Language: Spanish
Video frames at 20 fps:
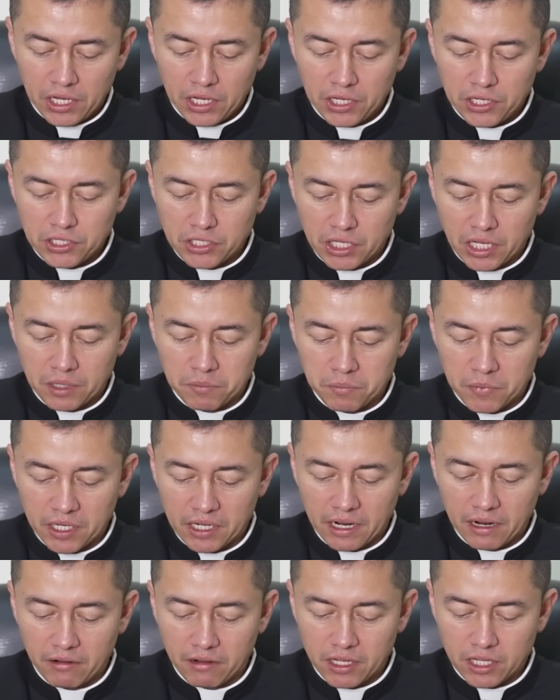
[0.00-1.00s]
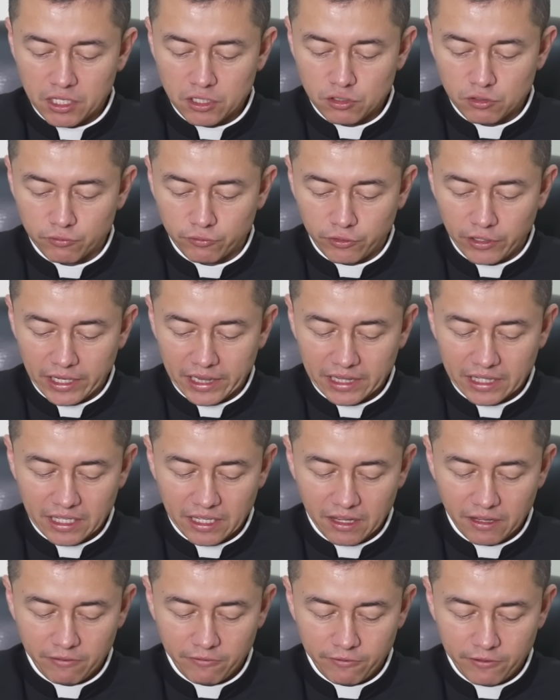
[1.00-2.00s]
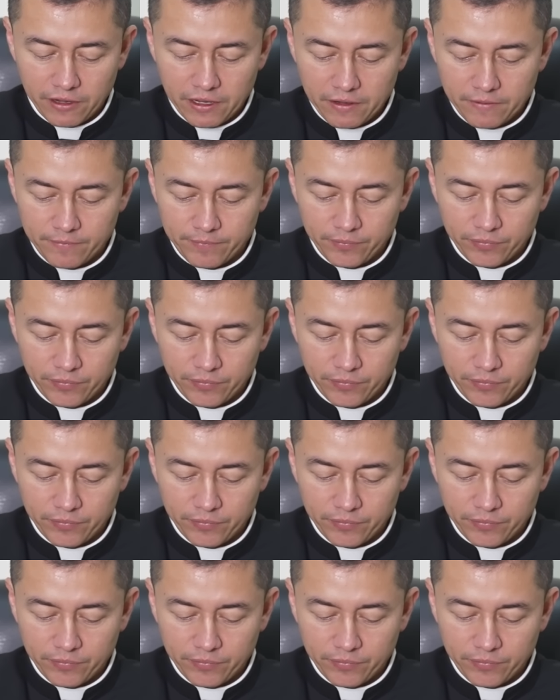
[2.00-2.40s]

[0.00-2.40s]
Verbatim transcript: y se admiraba de su falta de fe